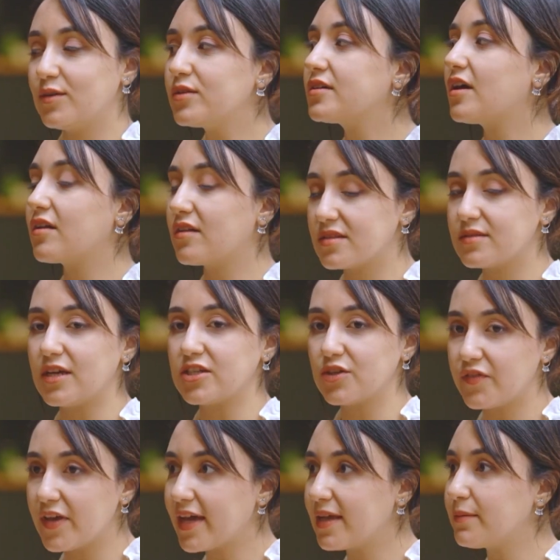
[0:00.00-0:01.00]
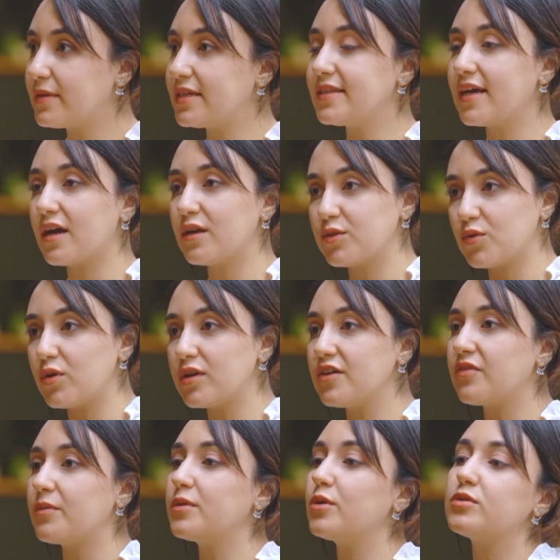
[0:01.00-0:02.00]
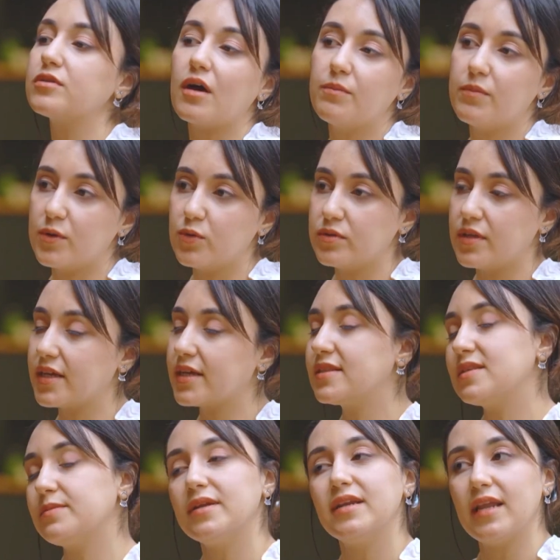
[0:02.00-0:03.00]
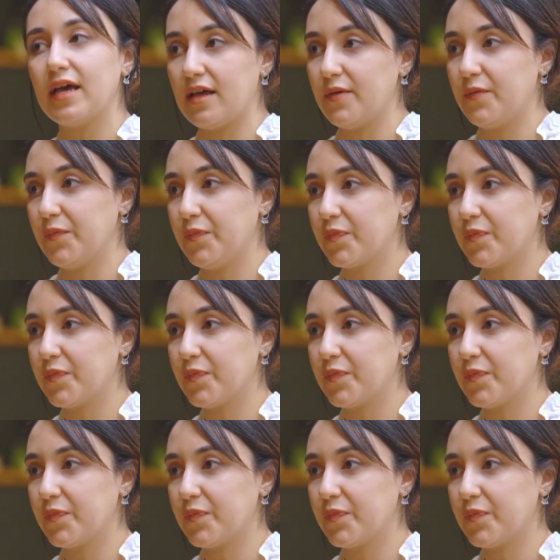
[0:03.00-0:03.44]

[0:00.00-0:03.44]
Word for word: دلوقتي خلاص عشان في اجانب كتير دخلت كوريا فبداوا يتقبلونا لكن زمان لا